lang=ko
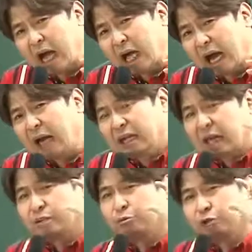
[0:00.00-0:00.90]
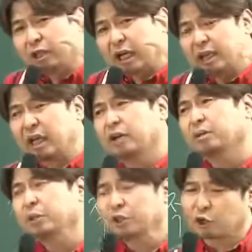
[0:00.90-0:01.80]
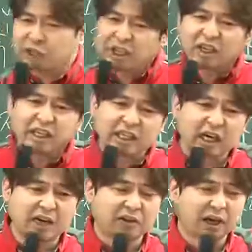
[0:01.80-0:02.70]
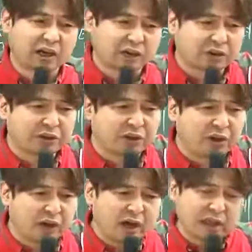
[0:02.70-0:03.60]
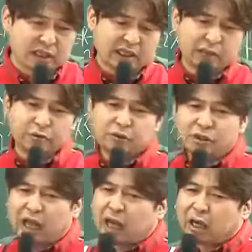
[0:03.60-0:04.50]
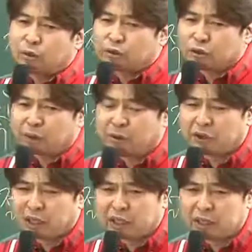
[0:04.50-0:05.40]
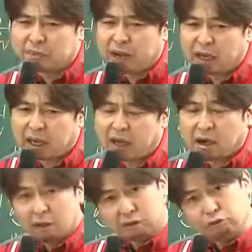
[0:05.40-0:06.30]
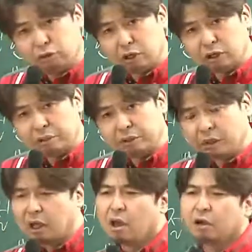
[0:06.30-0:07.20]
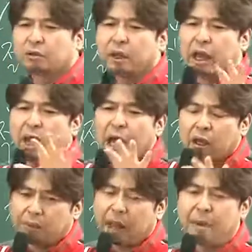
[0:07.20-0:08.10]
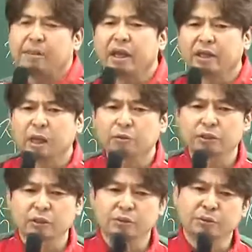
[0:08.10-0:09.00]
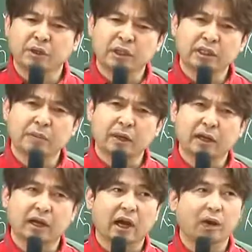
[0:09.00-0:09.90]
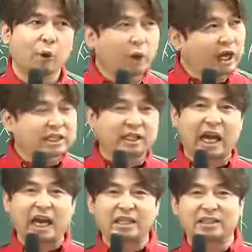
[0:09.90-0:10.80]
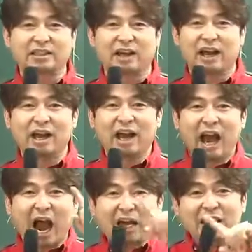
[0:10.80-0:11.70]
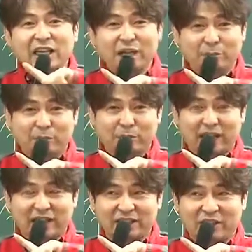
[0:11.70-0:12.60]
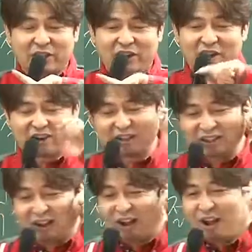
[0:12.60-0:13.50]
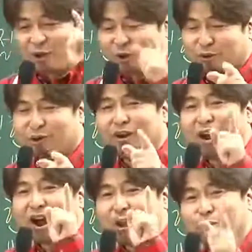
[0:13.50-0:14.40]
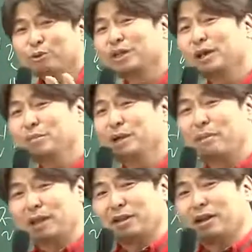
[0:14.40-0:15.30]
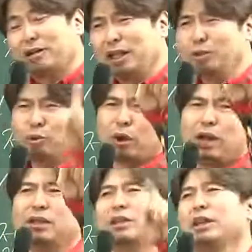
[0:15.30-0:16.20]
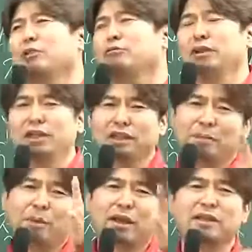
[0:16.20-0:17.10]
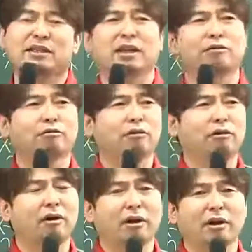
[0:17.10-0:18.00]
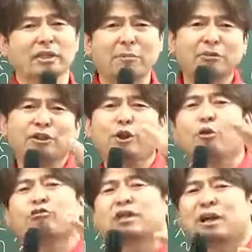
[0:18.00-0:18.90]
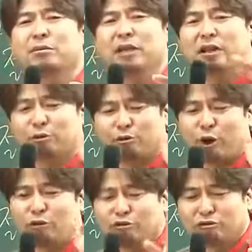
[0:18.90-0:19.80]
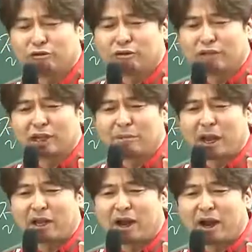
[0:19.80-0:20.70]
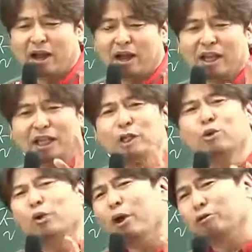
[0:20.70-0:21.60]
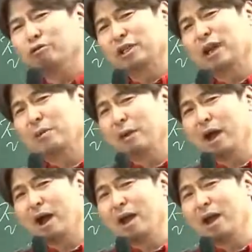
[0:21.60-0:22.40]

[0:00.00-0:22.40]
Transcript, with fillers: 라는 학습 주제가 있다 그러면 저는 이렇게 시작할 거라 그랬거든요. 자, 친구들 대한항공 손님 어디가 제일 많아? 당연히 우리나라 사람이지. 근데 그럼 에미레이트 항공사 손님 어디가 제일 많을까? 여기에 이제 달라진 거야. 아니니까 물어봤겠죠. 그래서 결국은 인도 사람이 제일 많더라고요. 인도가 1등이고 2등이 파키스탄이고 3등은 영국 사람인데 이것도 영국 사람이 아니라 인도계 영국 사람이야.